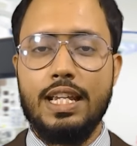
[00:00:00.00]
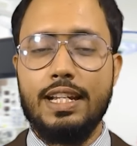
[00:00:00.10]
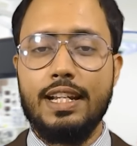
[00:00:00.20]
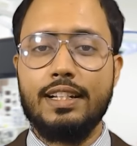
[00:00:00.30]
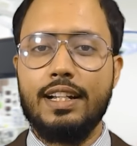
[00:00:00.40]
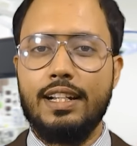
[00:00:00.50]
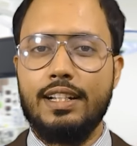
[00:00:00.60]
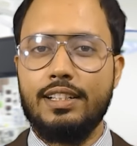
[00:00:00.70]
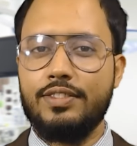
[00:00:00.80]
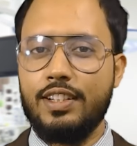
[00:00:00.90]
ইরেকটাইল
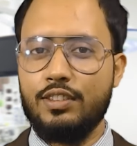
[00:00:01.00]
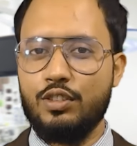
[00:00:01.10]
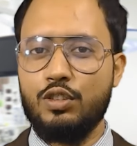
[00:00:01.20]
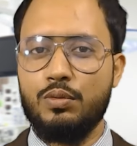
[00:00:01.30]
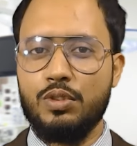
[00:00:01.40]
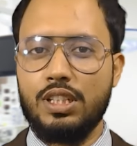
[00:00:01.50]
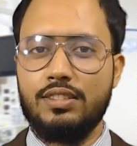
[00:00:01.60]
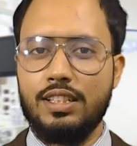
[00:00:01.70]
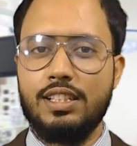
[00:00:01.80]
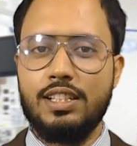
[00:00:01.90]
ডিসফাংশন সমস্যার
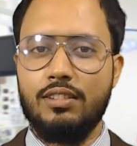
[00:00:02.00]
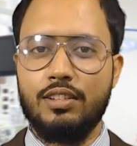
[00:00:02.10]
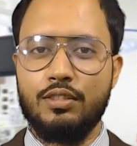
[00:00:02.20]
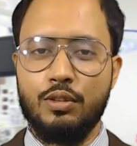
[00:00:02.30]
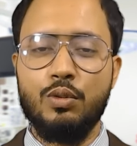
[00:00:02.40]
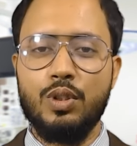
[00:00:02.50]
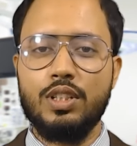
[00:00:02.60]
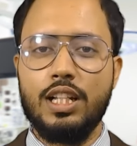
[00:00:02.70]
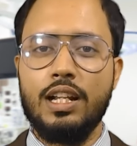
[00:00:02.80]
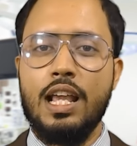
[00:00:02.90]
সৃষ্টি হয় তখন
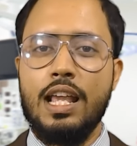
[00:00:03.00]
তার